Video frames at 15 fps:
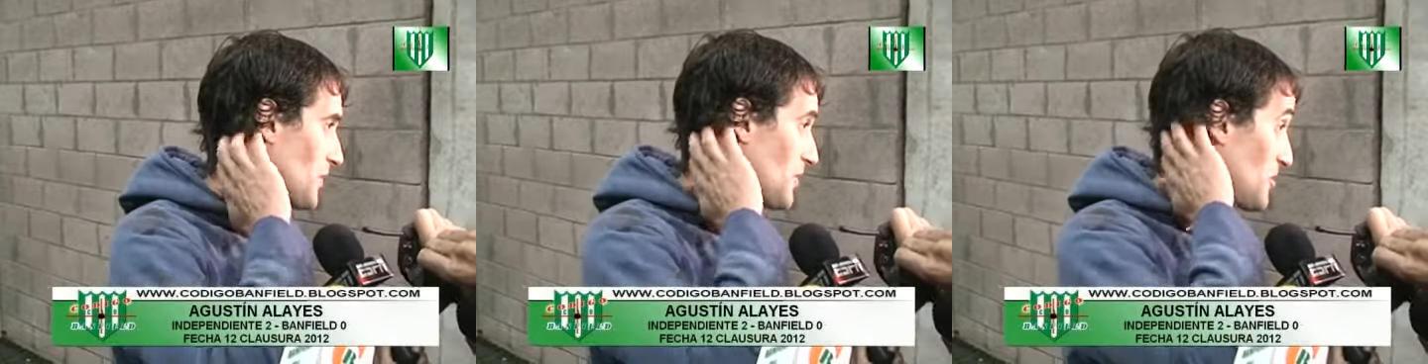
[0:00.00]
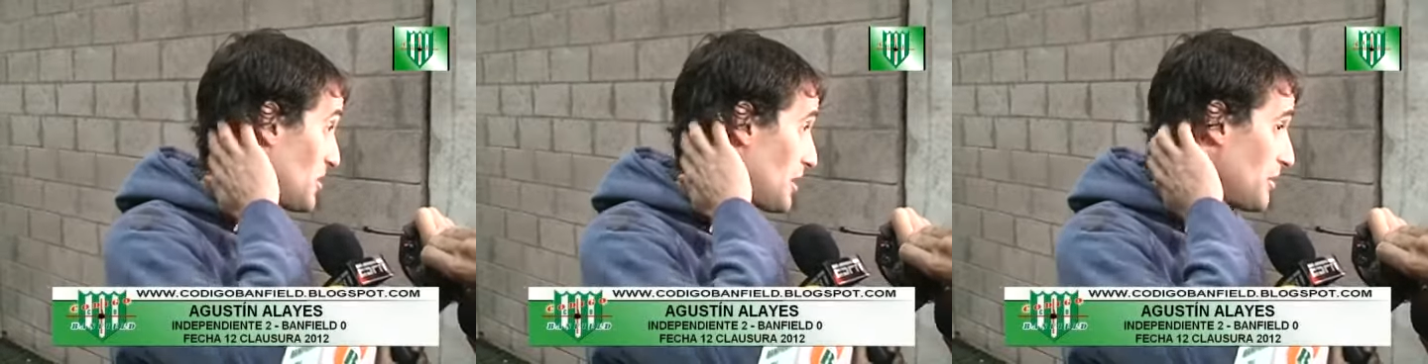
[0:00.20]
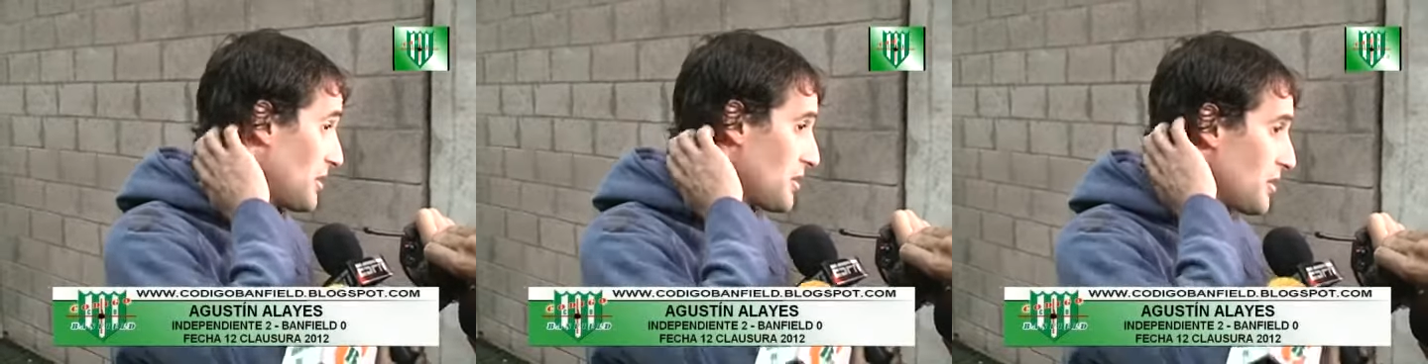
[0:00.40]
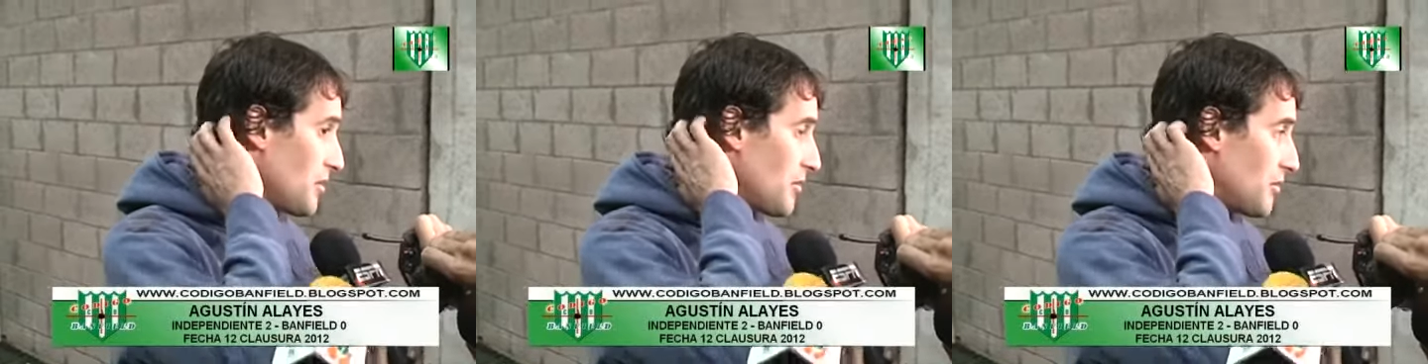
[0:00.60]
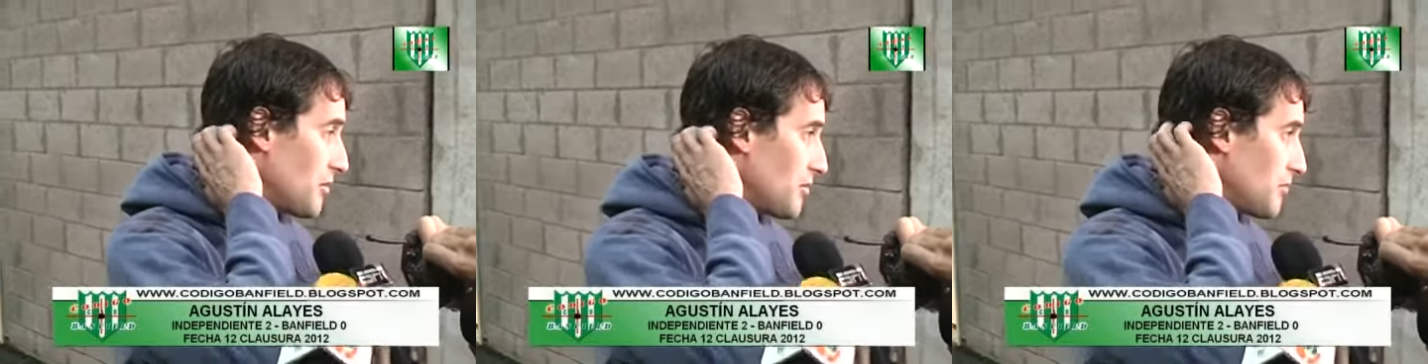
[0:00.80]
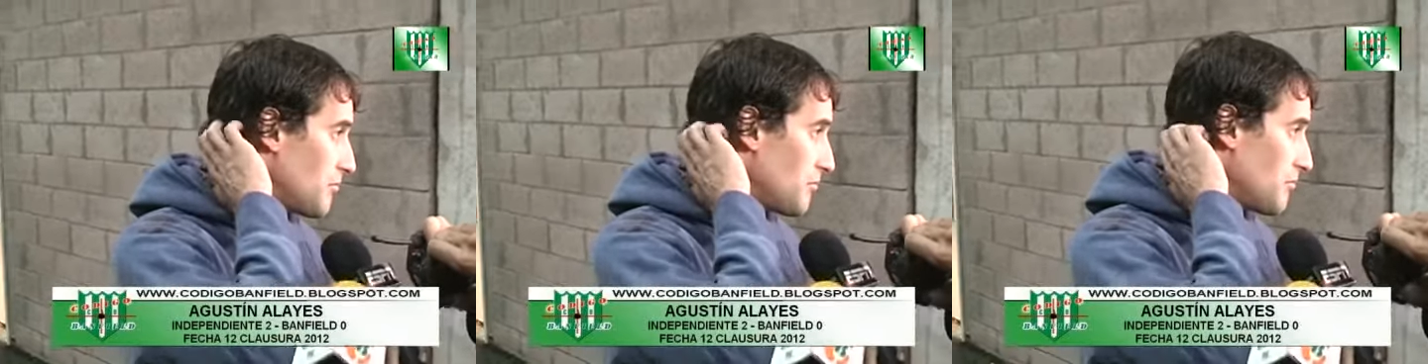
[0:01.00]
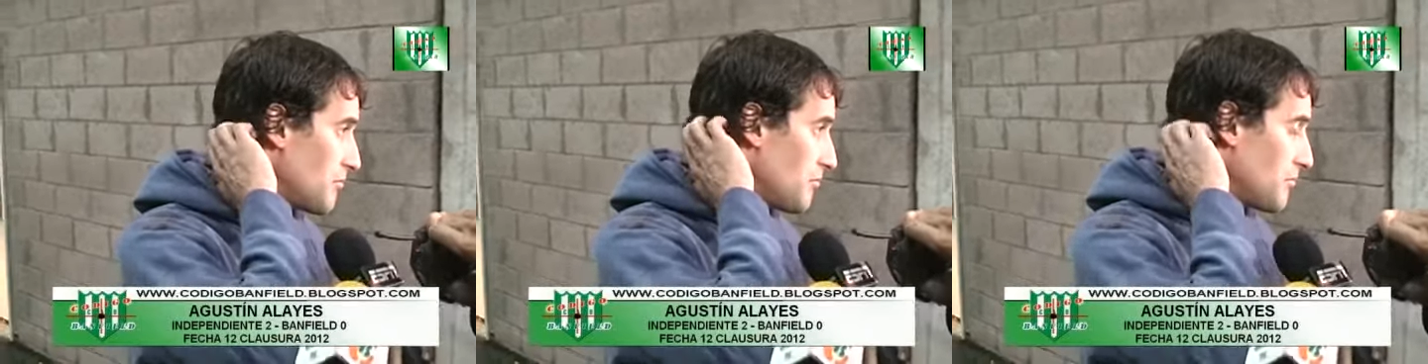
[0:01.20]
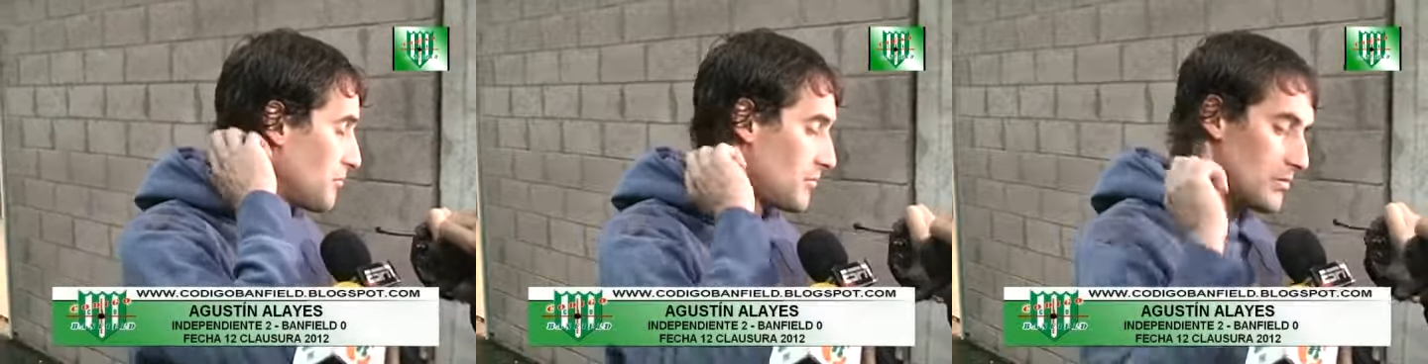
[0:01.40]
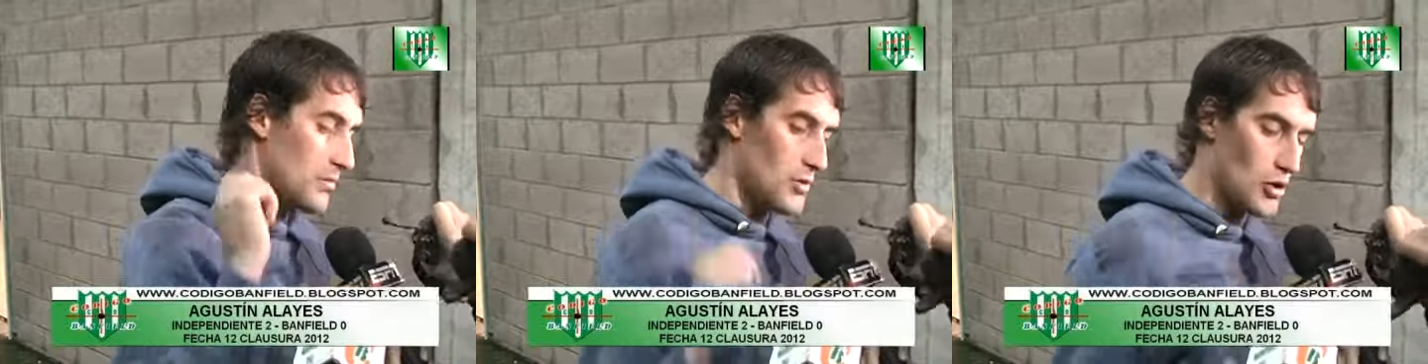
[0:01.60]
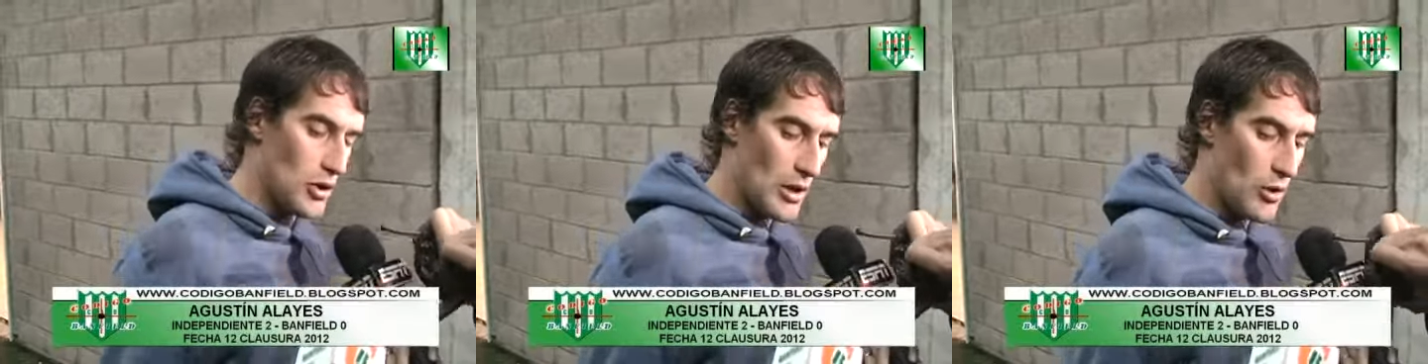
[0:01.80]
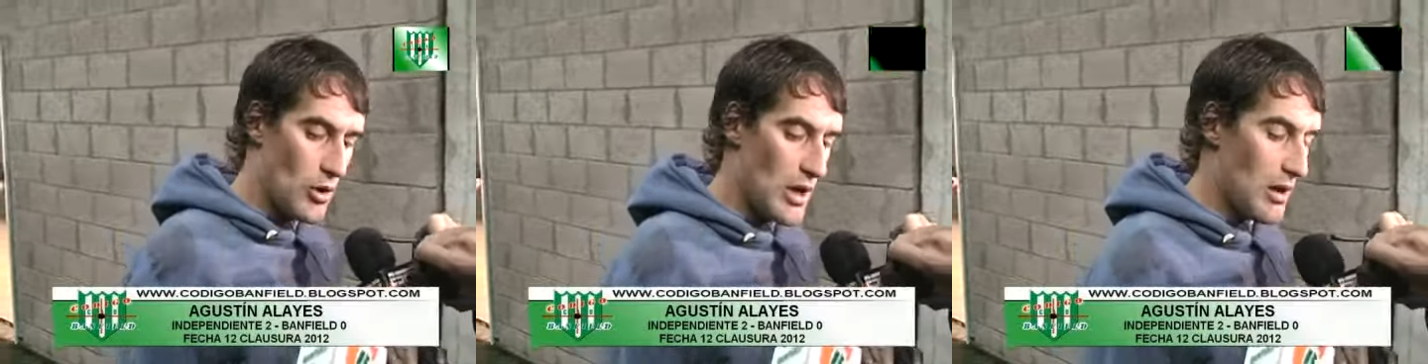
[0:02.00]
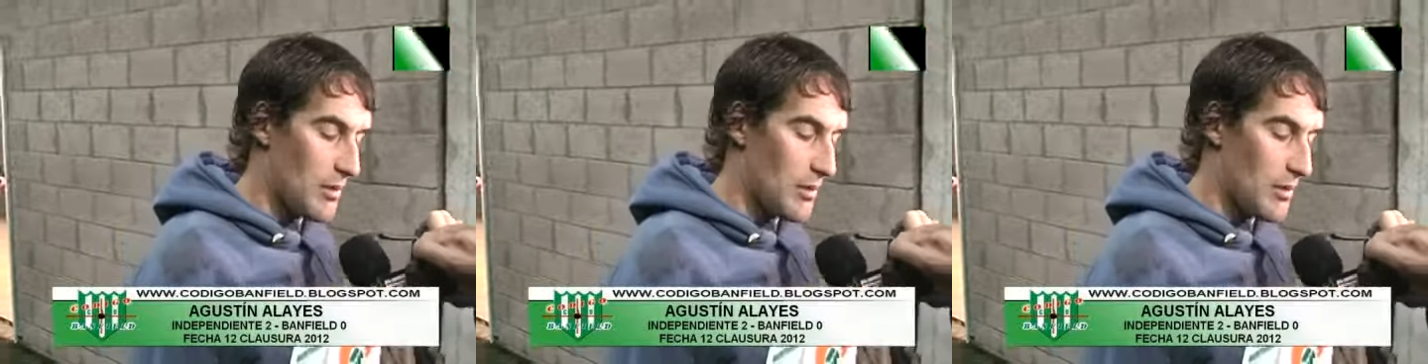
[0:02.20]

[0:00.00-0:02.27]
Sinceramente no, no tengo